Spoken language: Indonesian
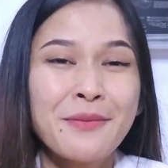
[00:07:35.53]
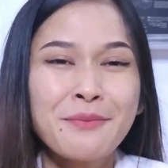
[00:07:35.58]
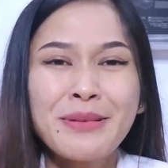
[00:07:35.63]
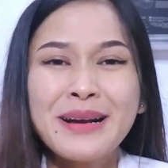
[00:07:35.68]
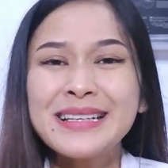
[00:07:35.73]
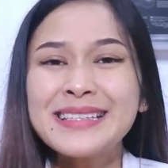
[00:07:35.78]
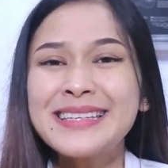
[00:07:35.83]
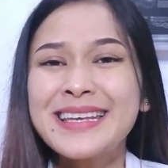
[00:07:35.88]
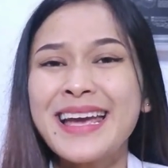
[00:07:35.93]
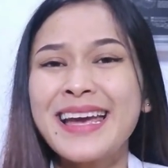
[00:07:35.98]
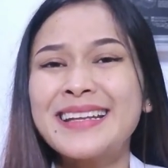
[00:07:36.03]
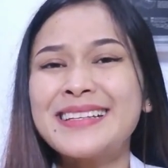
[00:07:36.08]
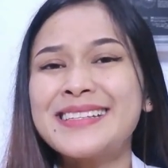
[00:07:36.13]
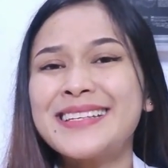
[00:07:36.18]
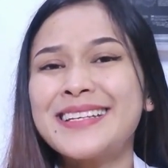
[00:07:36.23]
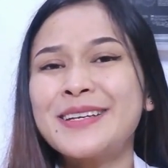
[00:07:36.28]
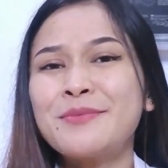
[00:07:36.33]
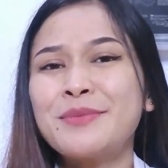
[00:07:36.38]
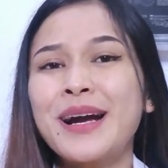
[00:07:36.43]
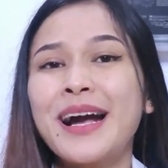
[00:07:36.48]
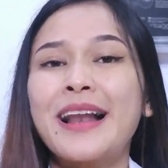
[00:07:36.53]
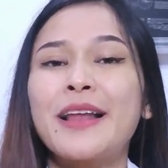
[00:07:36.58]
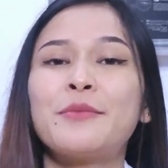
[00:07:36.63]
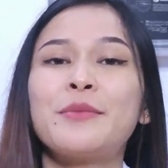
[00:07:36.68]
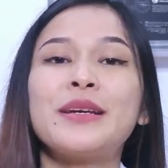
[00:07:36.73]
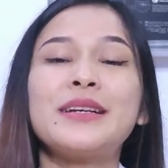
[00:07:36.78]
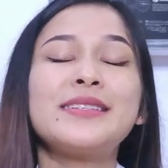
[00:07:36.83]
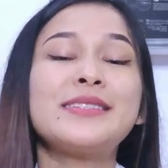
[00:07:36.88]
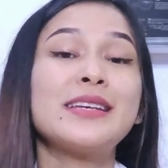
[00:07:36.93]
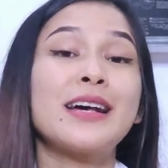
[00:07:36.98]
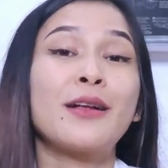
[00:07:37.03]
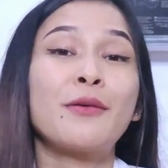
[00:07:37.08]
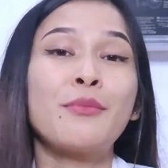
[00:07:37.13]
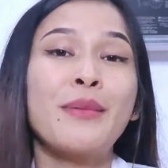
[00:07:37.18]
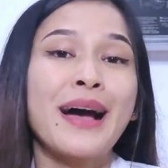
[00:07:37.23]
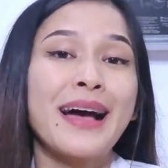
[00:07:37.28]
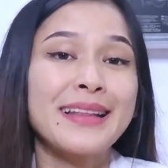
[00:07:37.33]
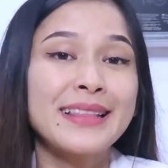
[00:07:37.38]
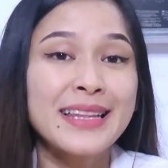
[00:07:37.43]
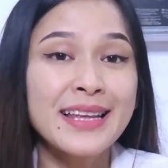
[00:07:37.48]
Pasien sering mengalami gejala
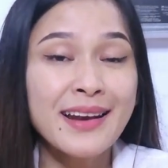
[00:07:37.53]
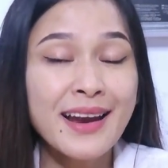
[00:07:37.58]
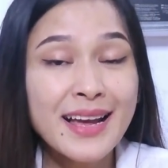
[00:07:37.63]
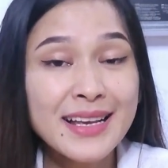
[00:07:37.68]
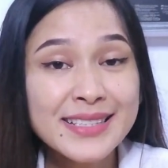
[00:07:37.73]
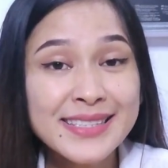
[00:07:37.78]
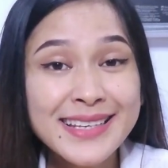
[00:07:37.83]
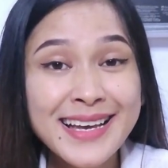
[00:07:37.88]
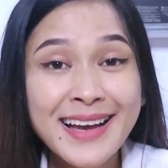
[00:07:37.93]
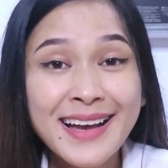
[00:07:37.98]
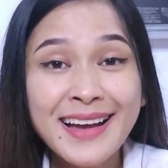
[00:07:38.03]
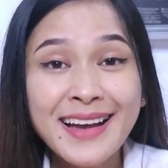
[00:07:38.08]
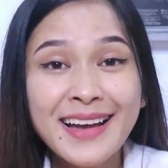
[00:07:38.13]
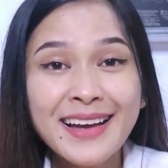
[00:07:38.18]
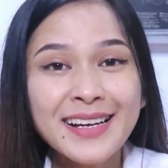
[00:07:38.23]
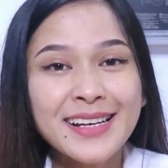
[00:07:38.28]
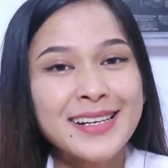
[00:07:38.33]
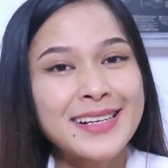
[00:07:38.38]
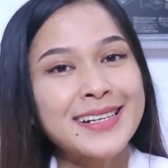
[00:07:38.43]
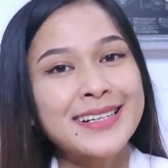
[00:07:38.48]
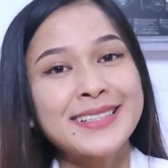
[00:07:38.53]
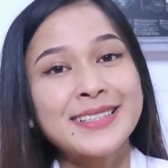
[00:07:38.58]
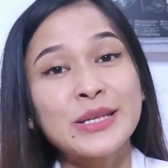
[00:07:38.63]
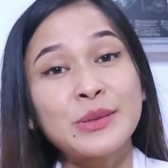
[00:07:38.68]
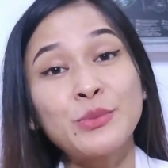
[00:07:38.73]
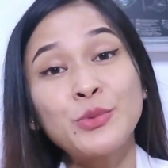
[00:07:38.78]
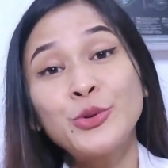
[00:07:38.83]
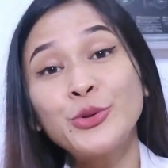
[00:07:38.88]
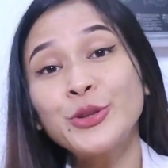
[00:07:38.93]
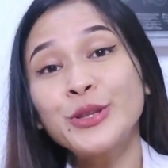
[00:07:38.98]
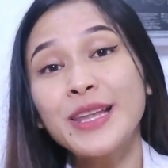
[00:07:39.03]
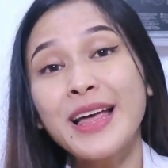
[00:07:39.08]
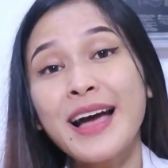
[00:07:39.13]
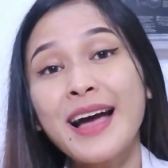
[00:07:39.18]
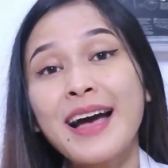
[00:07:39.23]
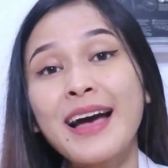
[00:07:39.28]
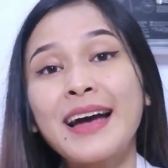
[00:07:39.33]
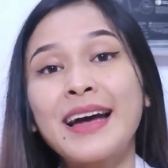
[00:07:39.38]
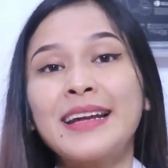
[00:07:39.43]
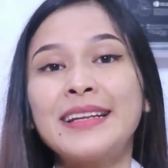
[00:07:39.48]
mati rasa,
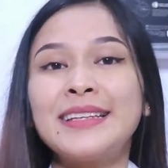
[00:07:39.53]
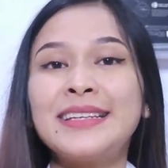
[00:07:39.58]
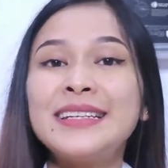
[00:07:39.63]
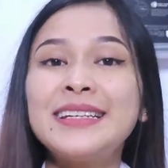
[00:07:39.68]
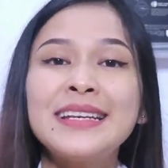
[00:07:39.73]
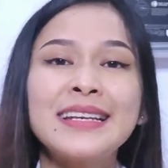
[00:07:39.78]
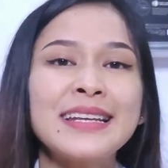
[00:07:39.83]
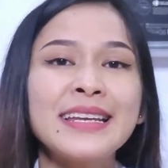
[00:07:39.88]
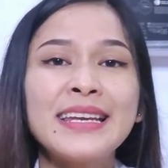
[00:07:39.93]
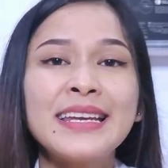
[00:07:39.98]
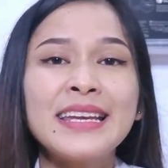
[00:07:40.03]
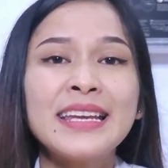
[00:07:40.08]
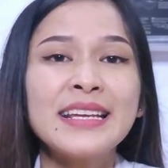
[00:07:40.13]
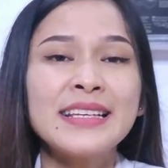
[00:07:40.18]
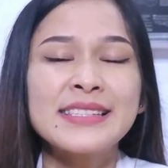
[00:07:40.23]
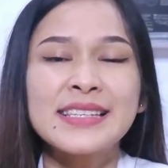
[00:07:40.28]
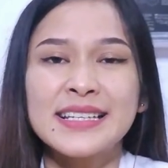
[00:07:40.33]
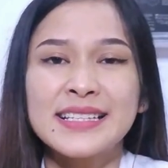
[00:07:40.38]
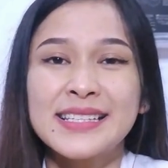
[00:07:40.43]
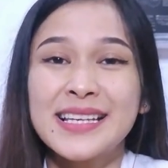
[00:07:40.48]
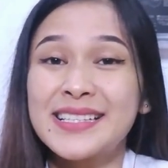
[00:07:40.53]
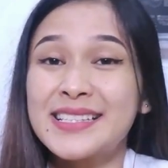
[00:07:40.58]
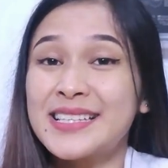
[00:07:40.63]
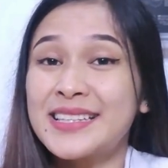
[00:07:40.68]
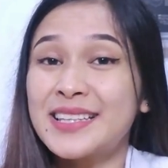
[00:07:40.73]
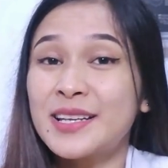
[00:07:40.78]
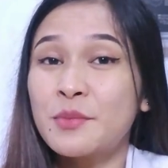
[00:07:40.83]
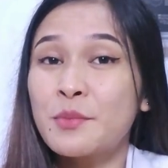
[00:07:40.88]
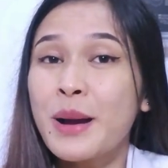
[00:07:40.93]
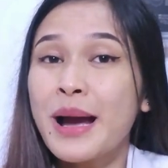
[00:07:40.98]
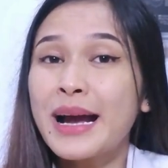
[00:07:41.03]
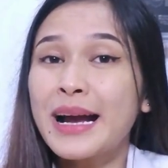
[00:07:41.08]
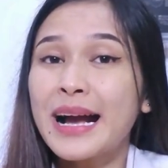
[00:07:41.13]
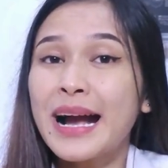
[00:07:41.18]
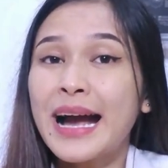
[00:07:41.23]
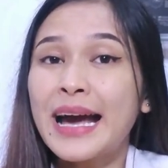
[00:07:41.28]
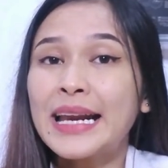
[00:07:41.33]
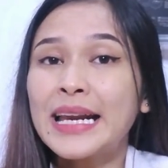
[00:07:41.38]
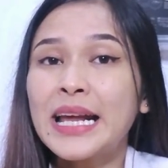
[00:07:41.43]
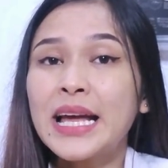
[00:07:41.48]
kesemutan, nyeri, sensasi
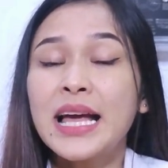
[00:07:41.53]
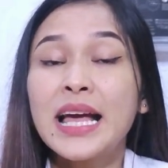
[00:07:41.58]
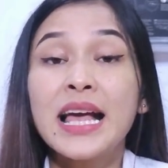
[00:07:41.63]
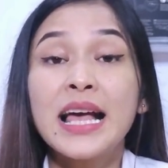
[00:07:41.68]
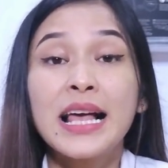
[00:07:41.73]
terbakar,